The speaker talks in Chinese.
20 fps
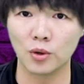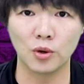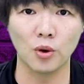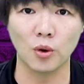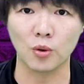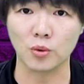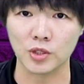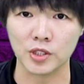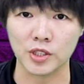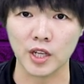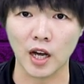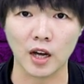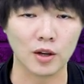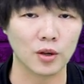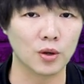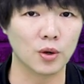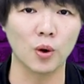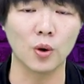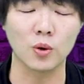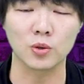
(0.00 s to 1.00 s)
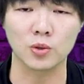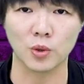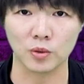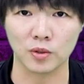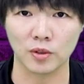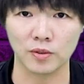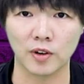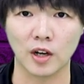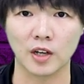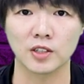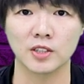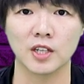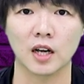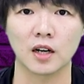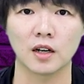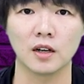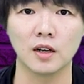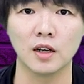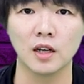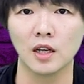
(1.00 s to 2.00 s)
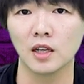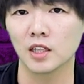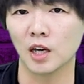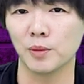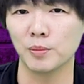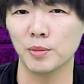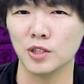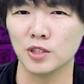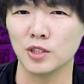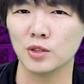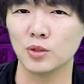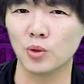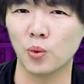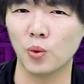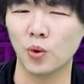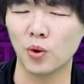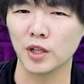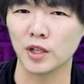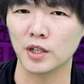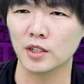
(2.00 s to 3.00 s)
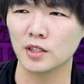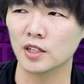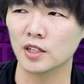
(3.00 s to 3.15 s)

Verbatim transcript: 共享、共荣的方向了。他们已经脱离了